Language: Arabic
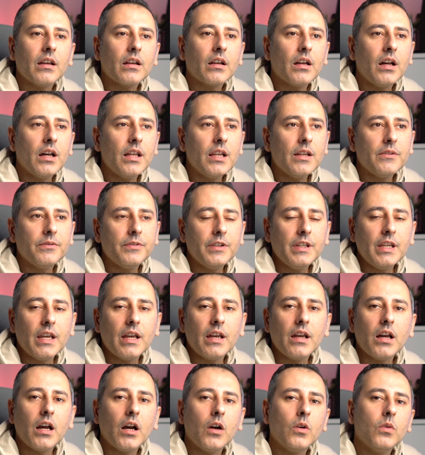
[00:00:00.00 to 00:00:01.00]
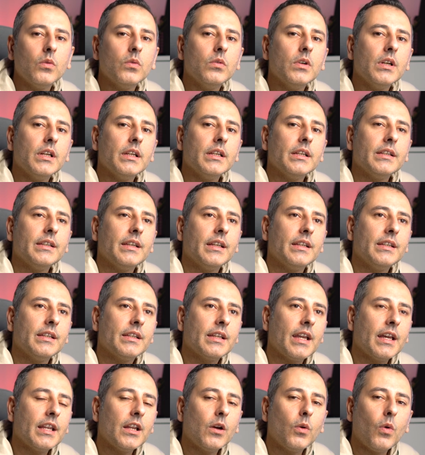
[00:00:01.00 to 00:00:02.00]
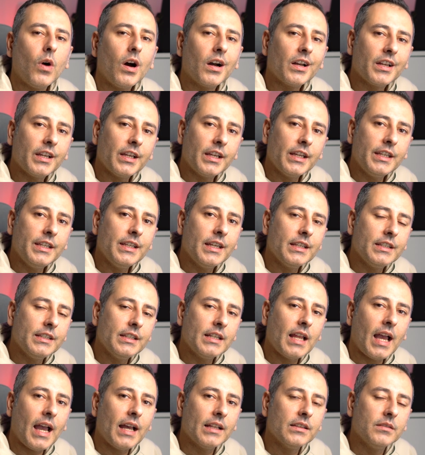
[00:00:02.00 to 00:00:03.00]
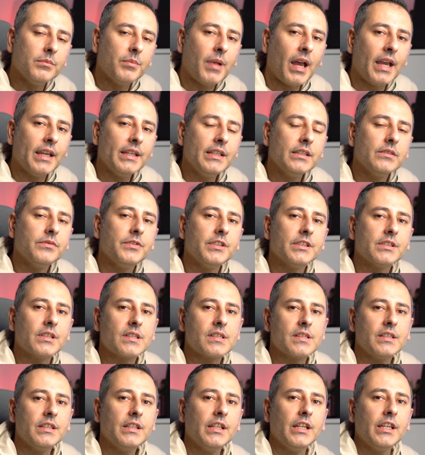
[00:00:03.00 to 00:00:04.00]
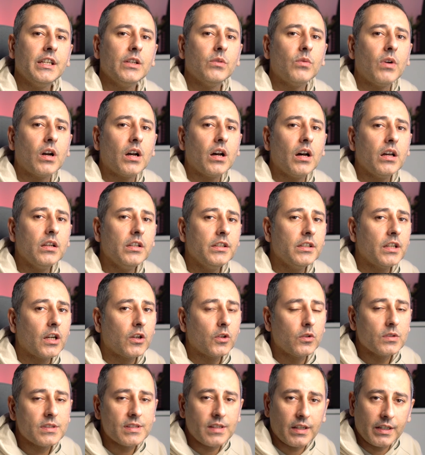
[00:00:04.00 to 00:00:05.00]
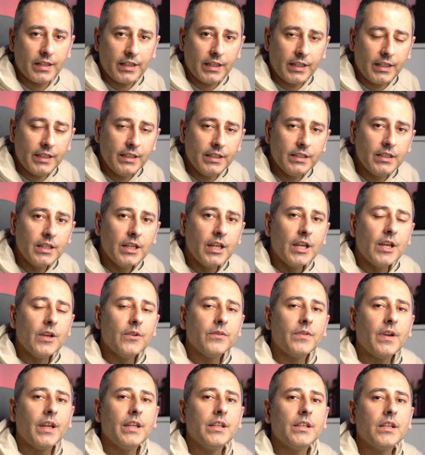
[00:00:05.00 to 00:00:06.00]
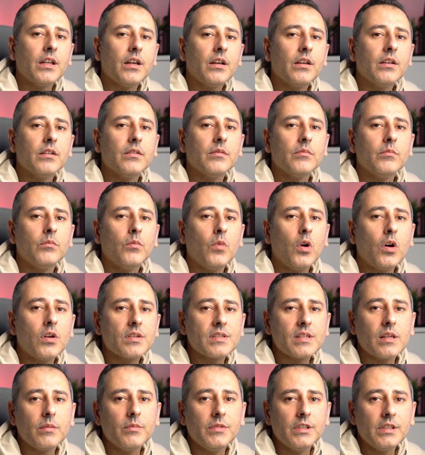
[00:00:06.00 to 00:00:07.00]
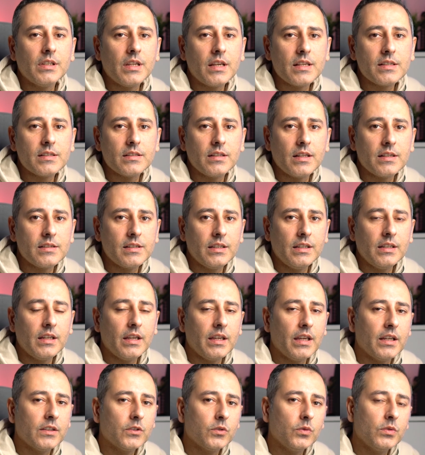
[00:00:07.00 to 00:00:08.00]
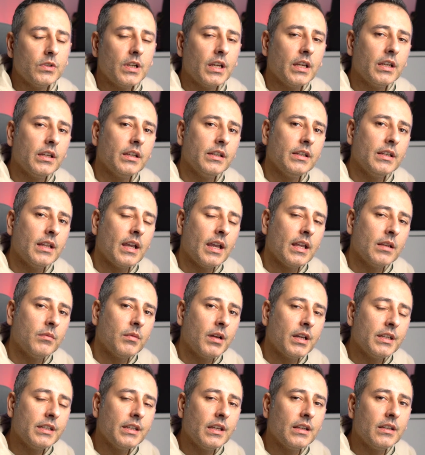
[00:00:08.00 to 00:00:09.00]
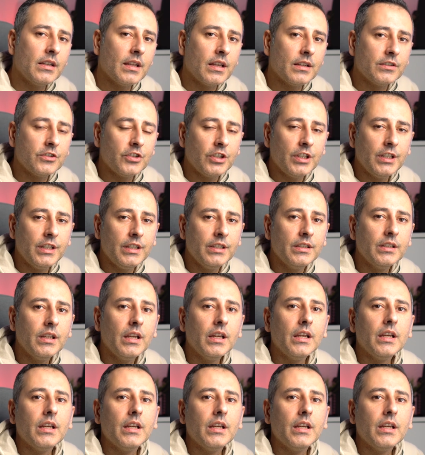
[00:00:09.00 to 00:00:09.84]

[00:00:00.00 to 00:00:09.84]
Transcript: قال فيها او يعني كان واقعيا الى حد بعيد في تصريحه وقال لنكن صريحين فان معظم الناس الذين ياتون الى المانيا اللاجئين